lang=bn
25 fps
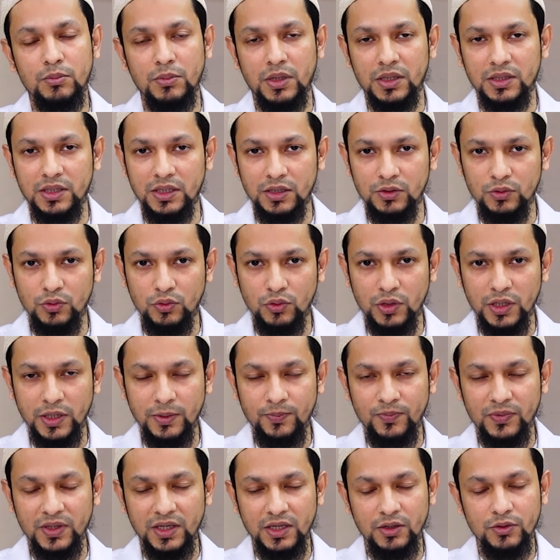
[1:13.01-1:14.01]
মাথা
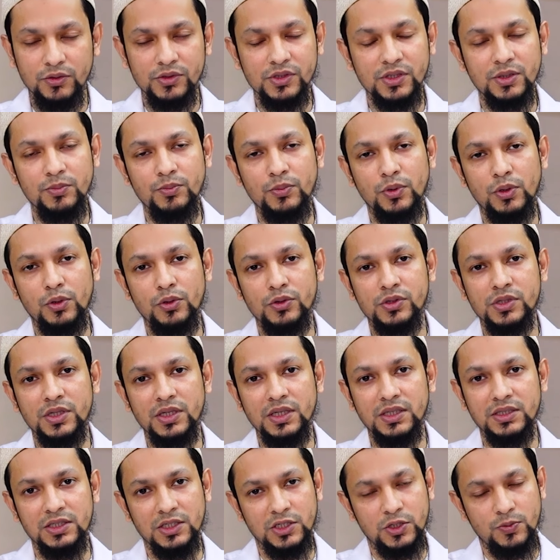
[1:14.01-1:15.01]
ঘুরায় এগুলো সিম্পল হচ্ছে
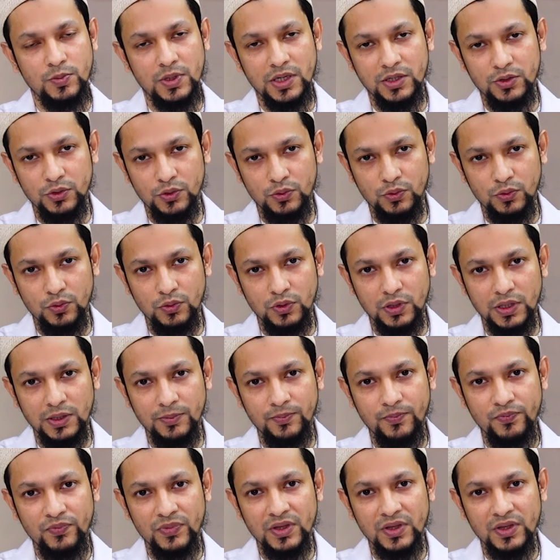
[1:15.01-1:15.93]
জাস্ট পানি শূন্যতা